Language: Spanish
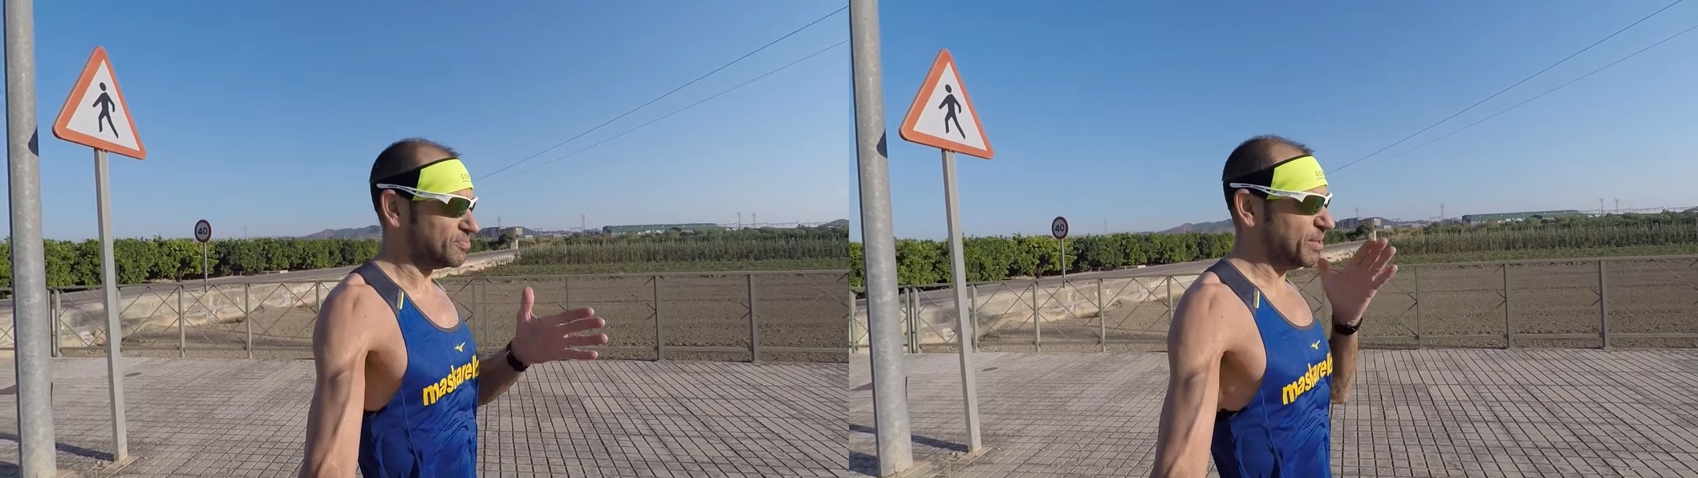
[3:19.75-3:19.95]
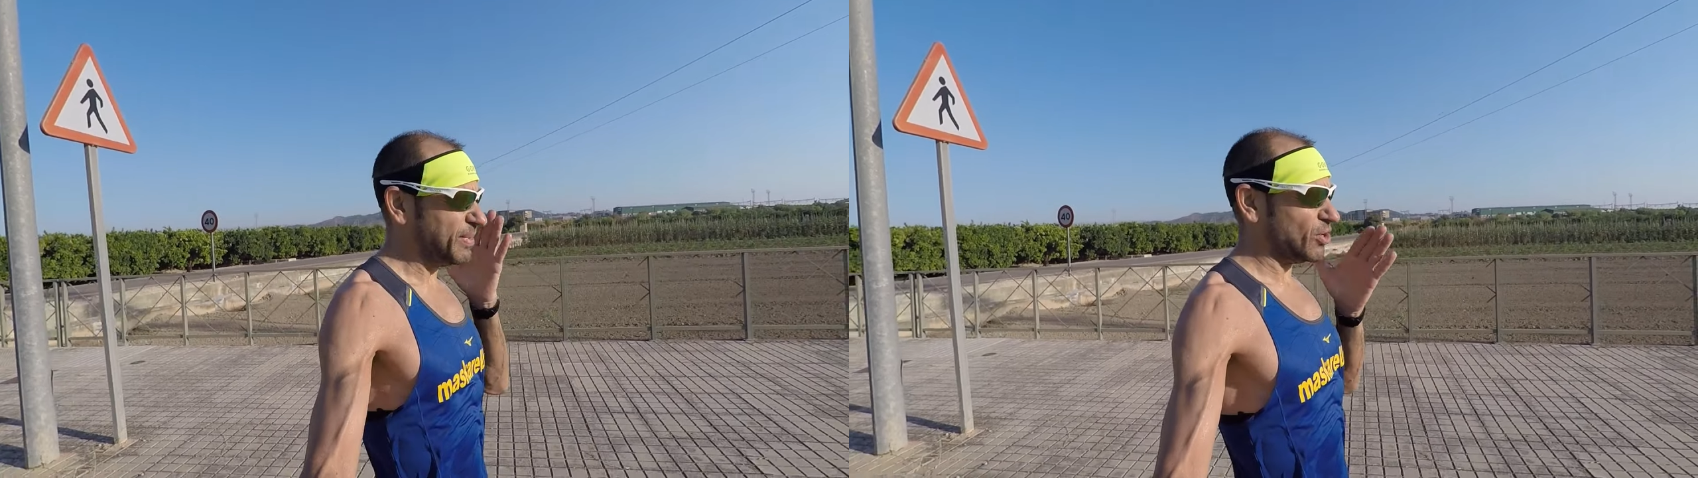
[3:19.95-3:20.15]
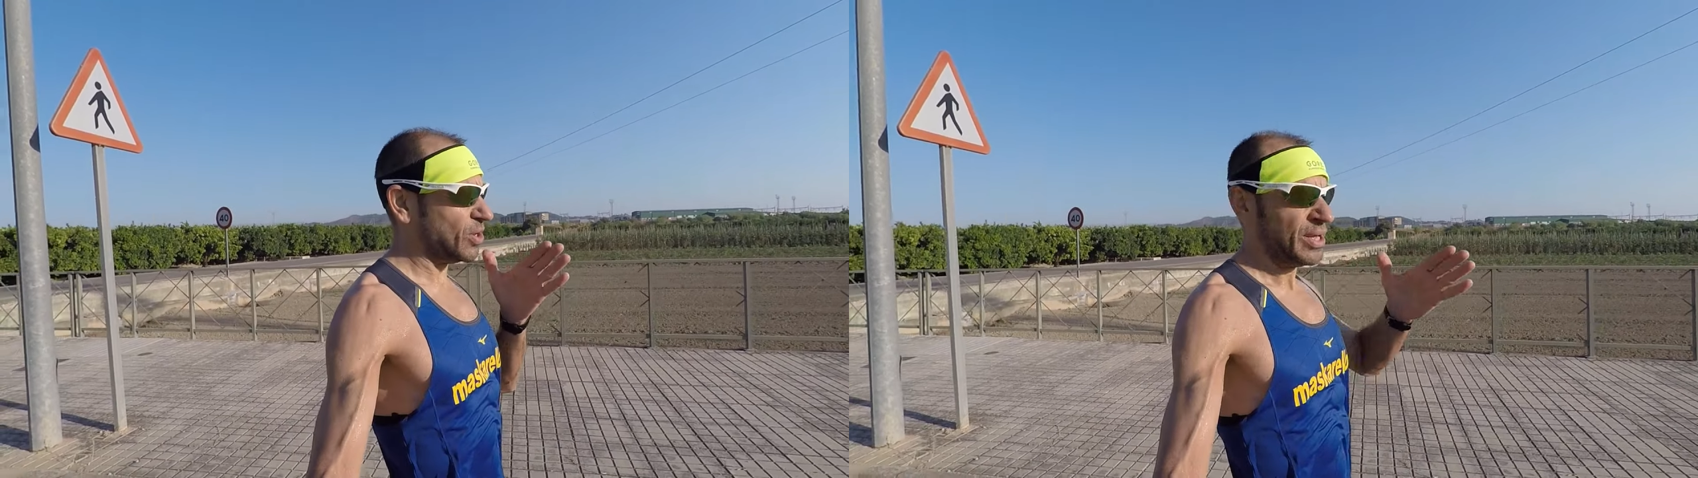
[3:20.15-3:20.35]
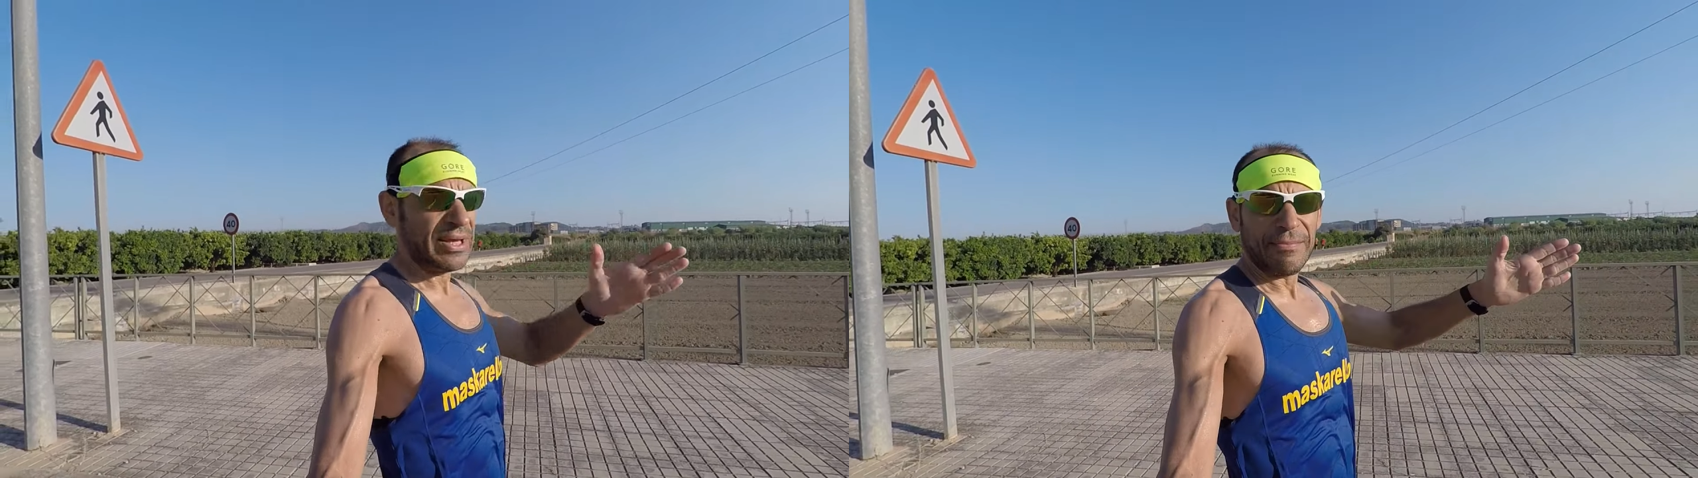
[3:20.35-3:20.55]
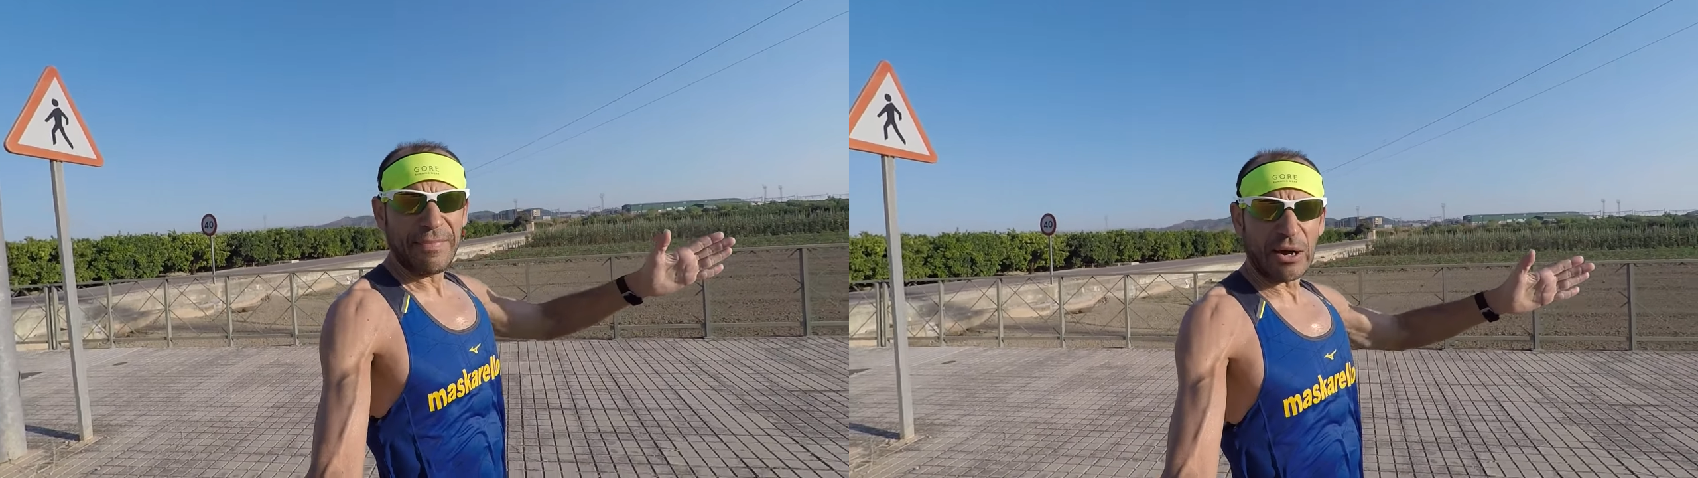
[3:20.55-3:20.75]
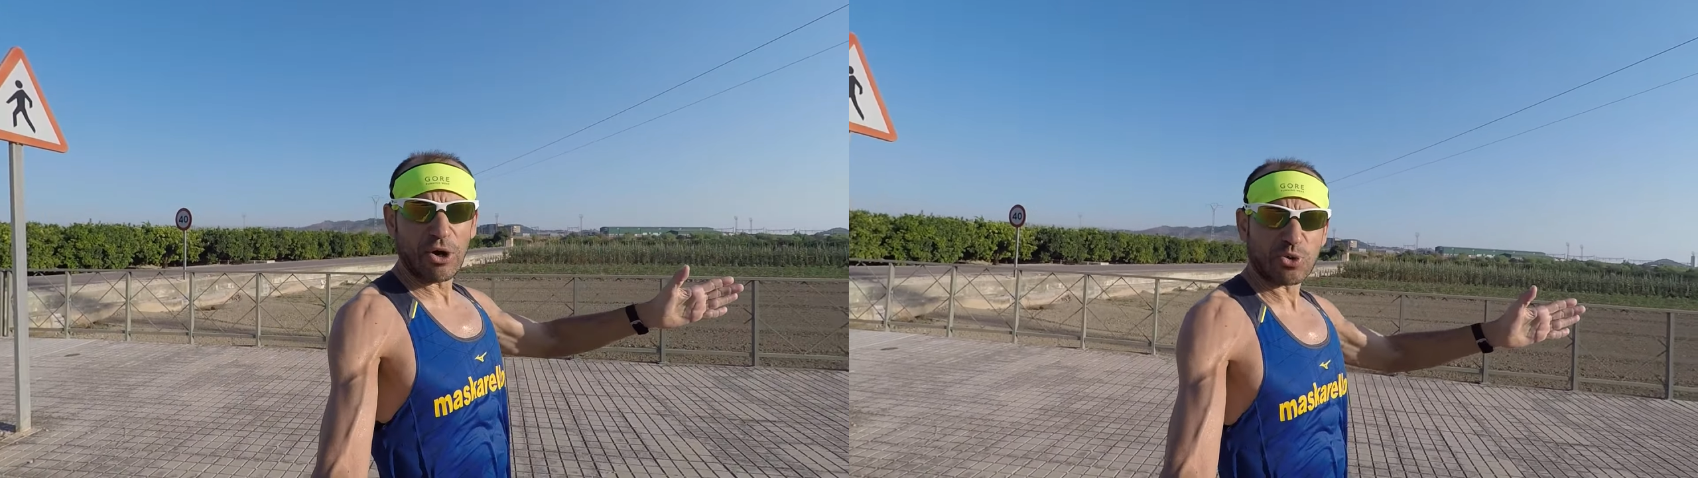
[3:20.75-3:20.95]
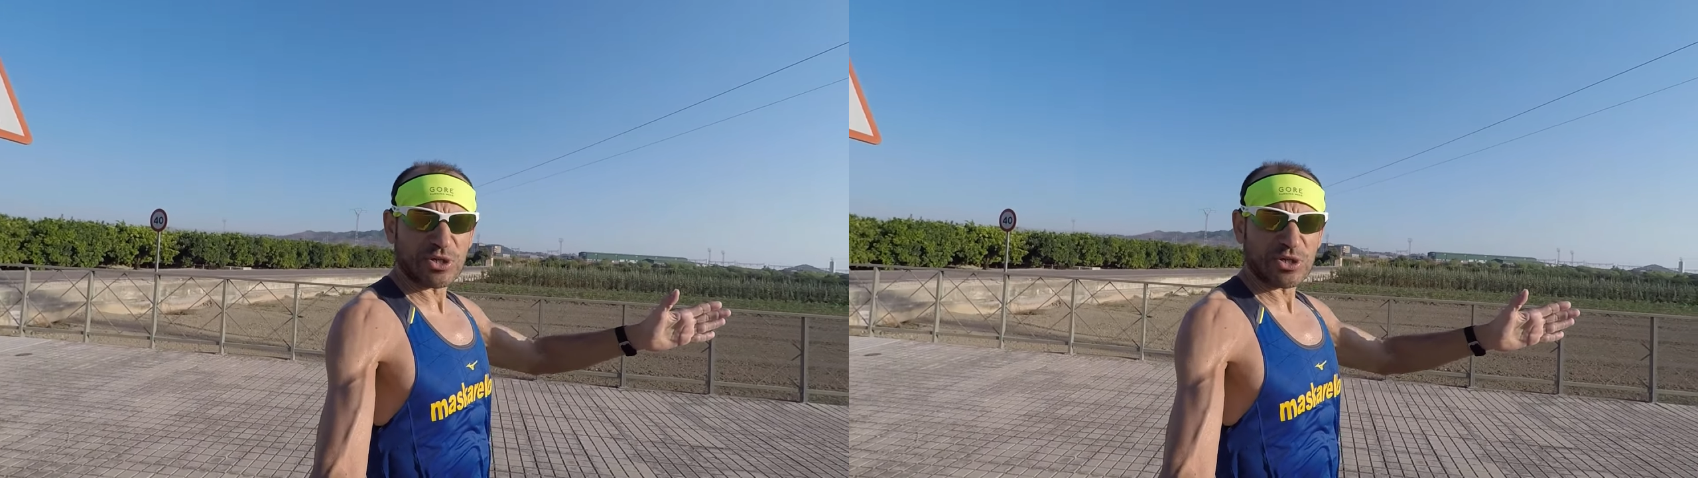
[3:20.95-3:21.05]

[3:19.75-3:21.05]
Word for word: Primero me hago los